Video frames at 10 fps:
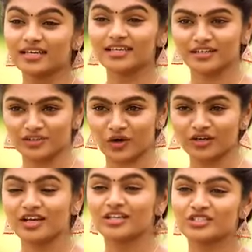டிஎன்
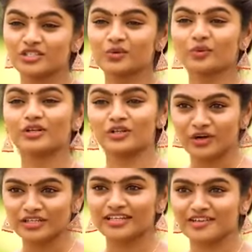டாட் ஜிஓவி
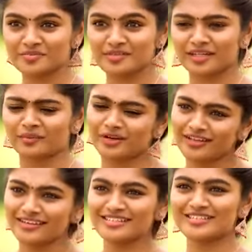டாட் இன்ங்கிற வெப்சைட்ல
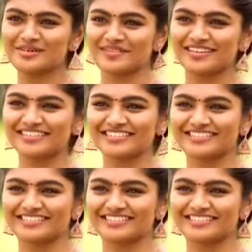போய் ரெஜிஸ்டர் பண்ணு